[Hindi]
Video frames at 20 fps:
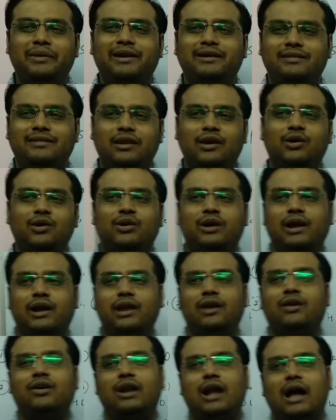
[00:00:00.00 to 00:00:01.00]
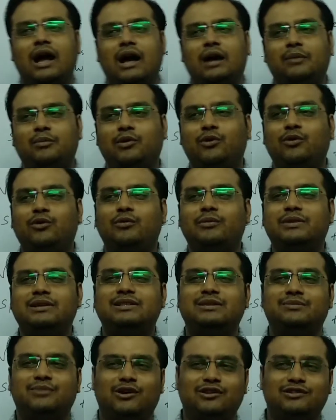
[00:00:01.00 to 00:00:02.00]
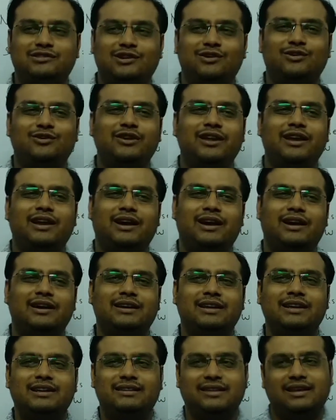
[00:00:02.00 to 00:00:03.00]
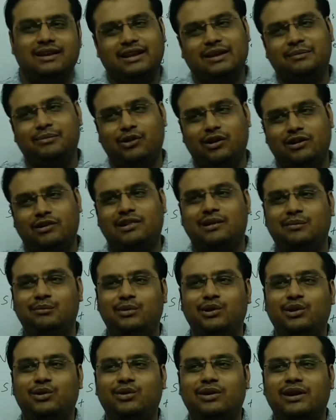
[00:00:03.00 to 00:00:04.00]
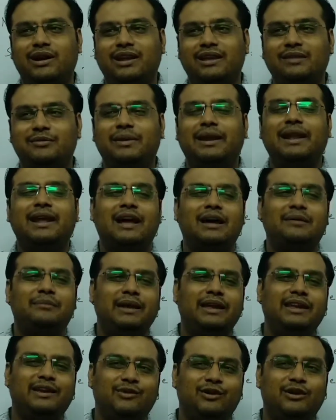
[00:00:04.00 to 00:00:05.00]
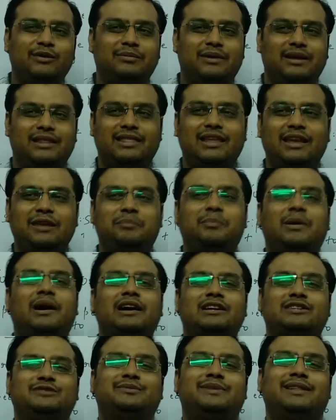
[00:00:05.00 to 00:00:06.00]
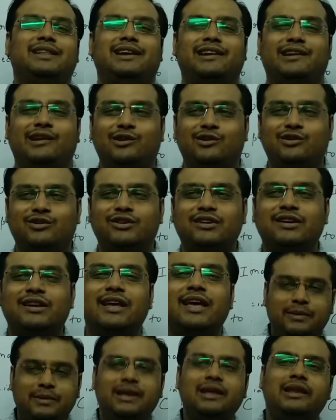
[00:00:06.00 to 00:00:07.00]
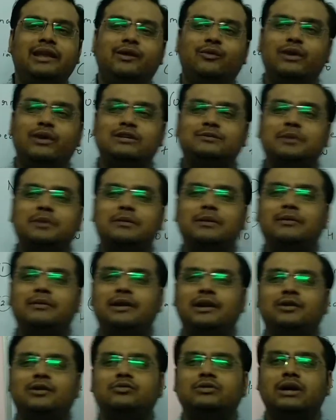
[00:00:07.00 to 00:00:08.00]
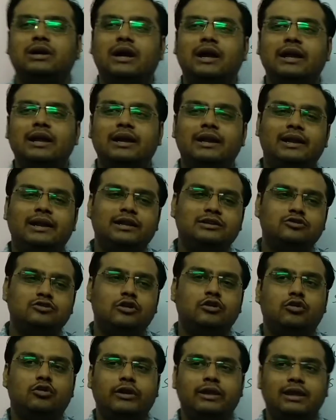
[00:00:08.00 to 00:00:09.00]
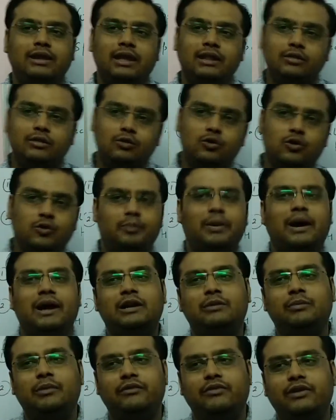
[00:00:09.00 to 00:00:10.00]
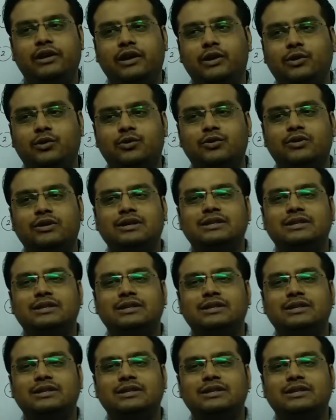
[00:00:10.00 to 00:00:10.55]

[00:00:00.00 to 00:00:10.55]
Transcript: मिनट्स की हो गई और आप लोगों में से बहुत से लोगों ने कहा कि सर ये बहुत लंबी हो गई मैंने कहा भाई कोई बात नहीं पार्ट्स में देख लो आपकी रिक्वेस्ट पे मैं बनाऊंगा इंटरेस्ट ऑन ड्राइंग के दो पार्ट में वीडियो